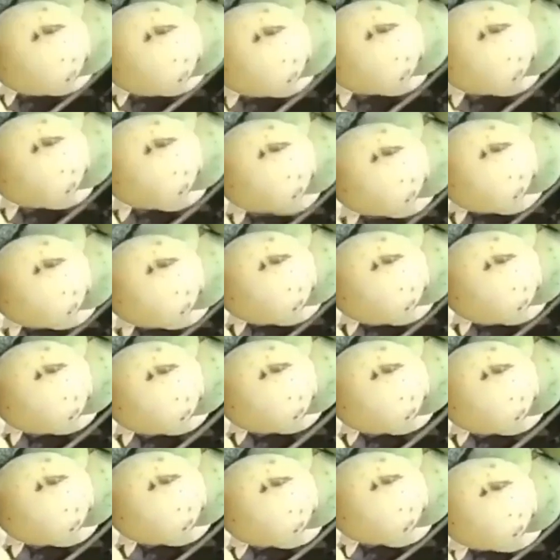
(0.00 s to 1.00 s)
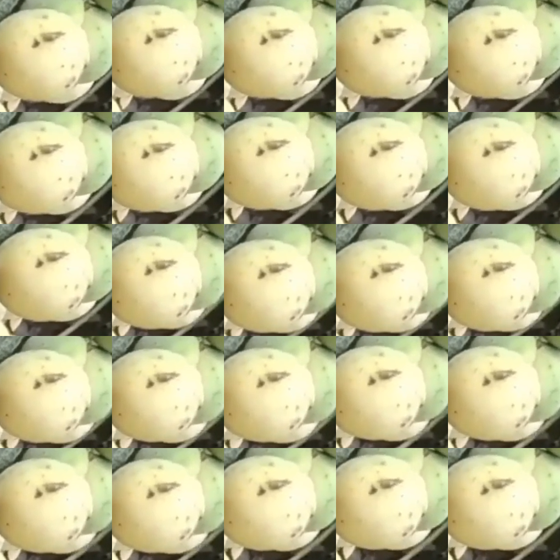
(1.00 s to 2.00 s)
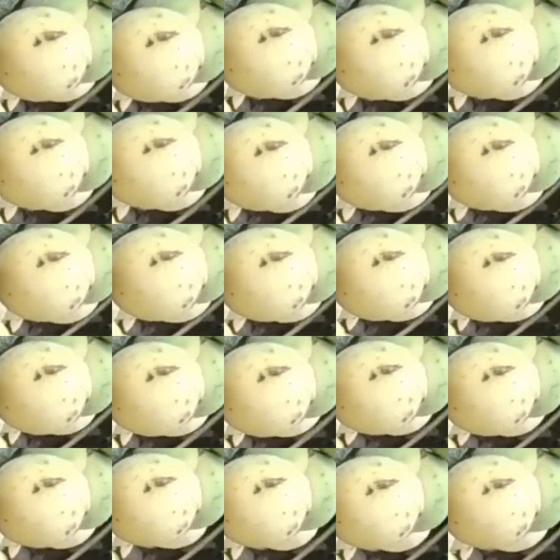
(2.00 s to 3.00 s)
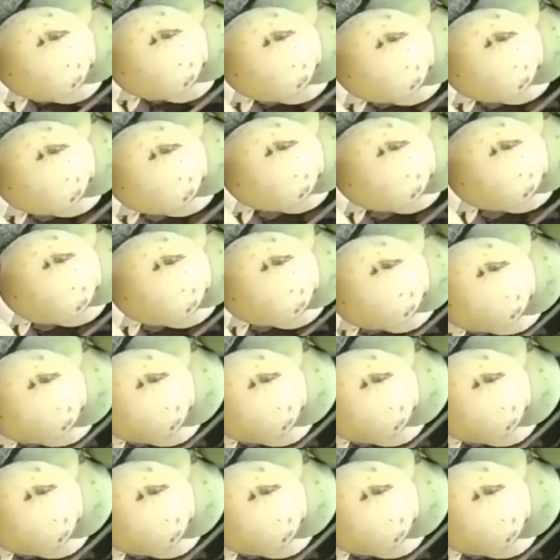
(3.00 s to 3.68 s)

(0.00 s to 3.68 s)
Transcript: nah, Oke, kita cek dulu apakah udah